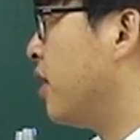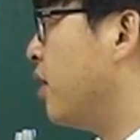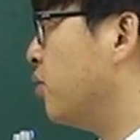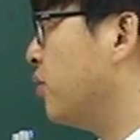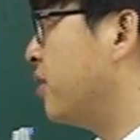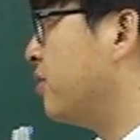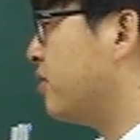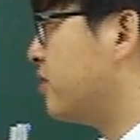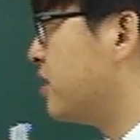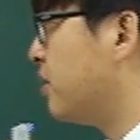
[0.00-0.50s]

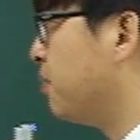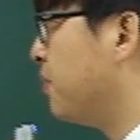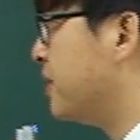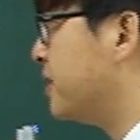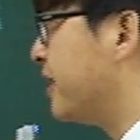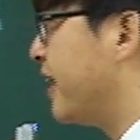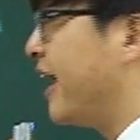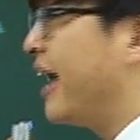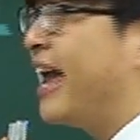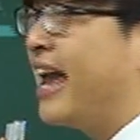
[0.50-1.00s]
가운데서 첫
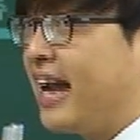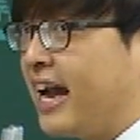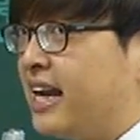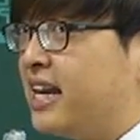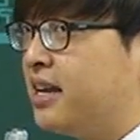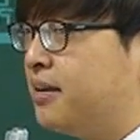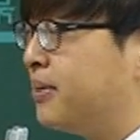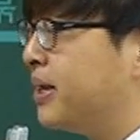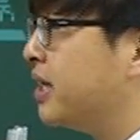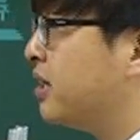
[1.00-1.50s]
번째
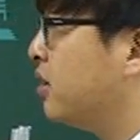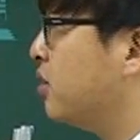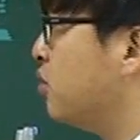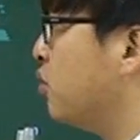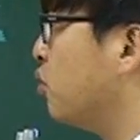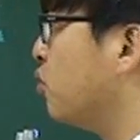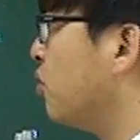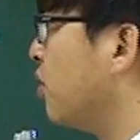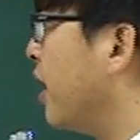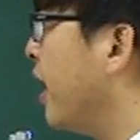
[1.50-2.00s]
헷갈리게
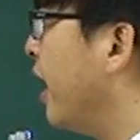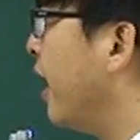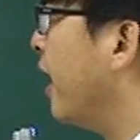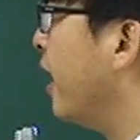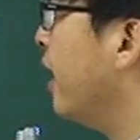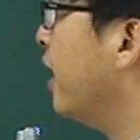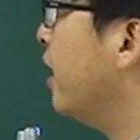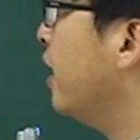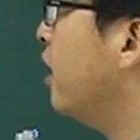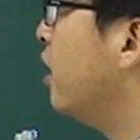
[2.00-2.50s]
만드는
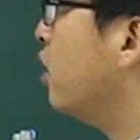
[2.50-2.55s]
요소가